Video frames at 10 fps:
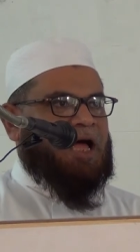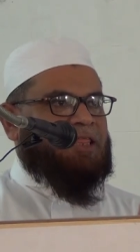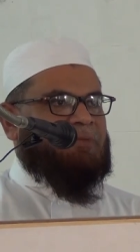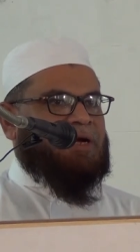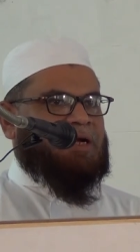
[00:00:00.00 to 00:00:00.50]

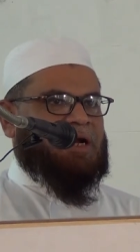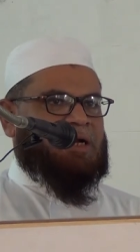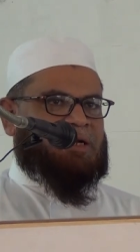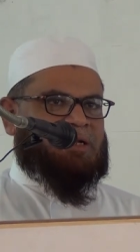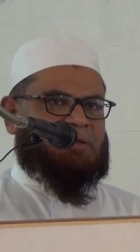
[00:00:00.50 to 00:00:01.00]
அந்த
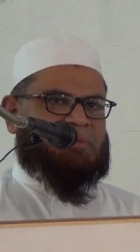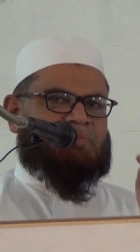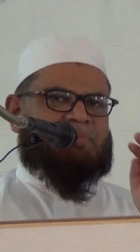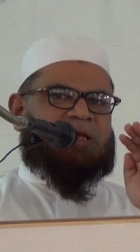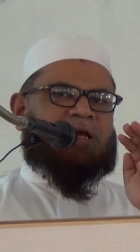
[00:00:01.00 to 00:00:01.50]
மக்கள்
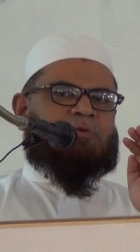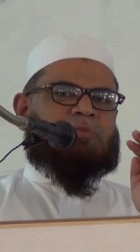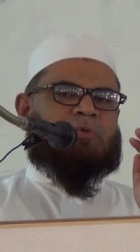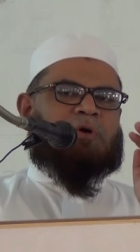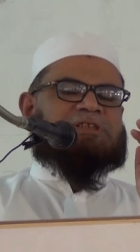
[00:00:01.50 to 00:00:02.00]

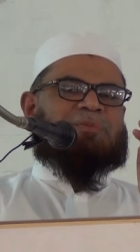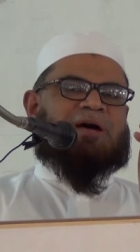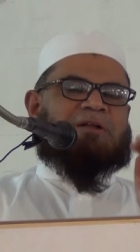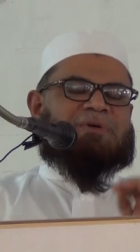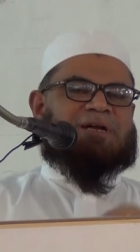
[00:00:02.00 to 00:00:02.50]
மிகவும்
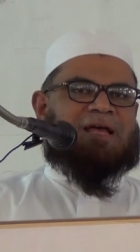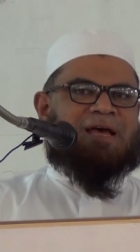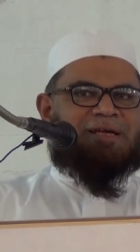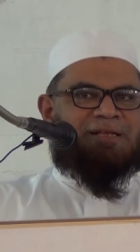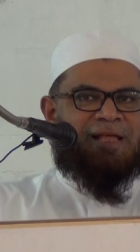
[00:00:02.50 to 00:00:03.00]

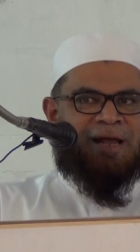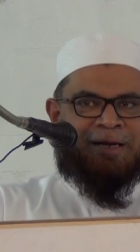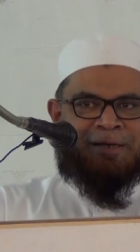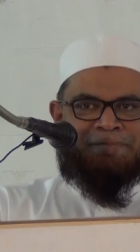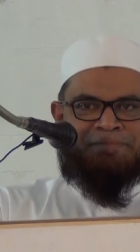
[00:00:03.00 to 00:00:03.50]
மோசமானவர்களாக
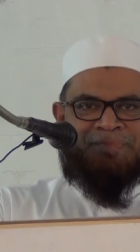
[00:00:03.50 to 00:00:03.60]
இருந்தார்கள்